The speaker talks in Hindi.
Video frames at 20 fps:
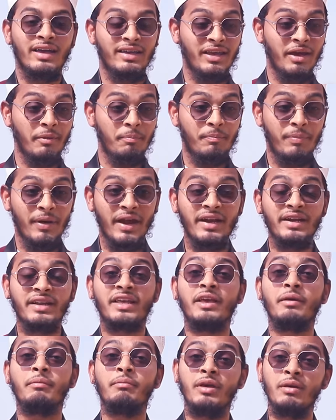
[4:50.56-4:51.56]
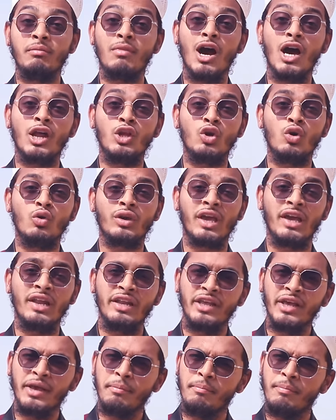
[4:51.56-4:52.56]
ये पेट की बीमारियों के
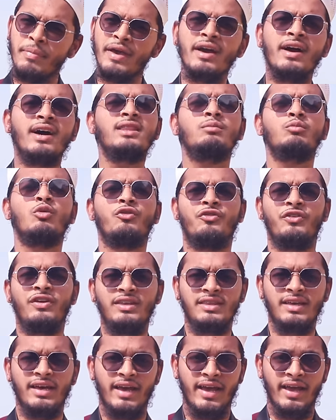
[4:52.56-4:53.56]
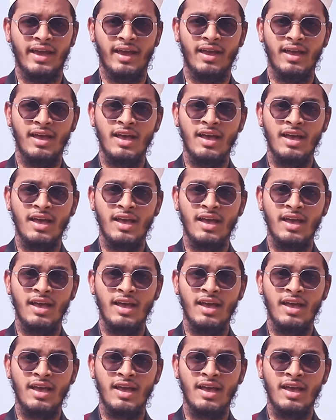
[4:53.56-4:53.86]
लिए बेहद मुफीद है